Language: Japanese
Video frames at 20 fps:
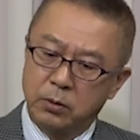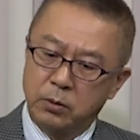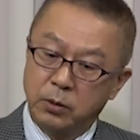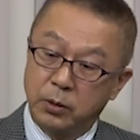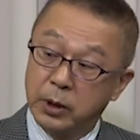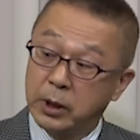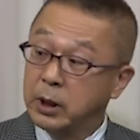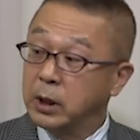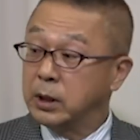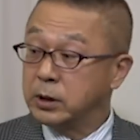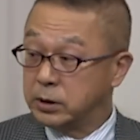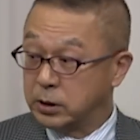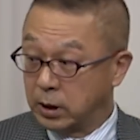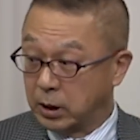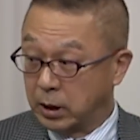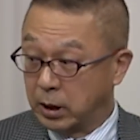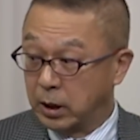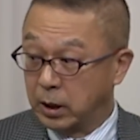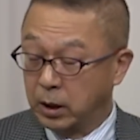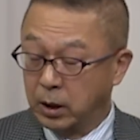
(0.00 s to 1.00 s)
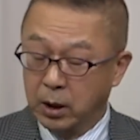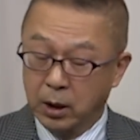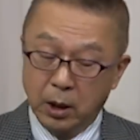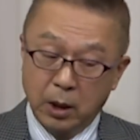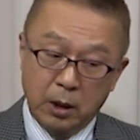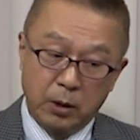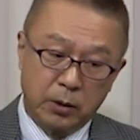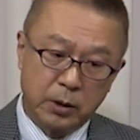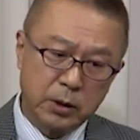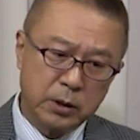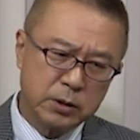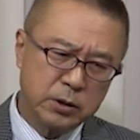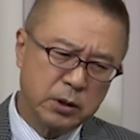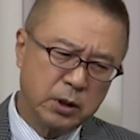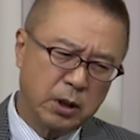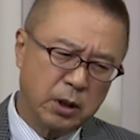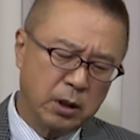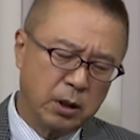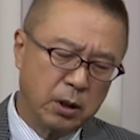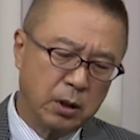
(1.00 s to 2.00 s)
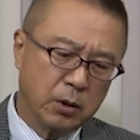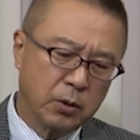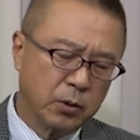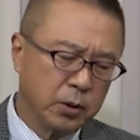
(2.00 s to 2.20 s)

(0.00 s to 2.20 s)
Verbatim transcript: 取り返したら私ね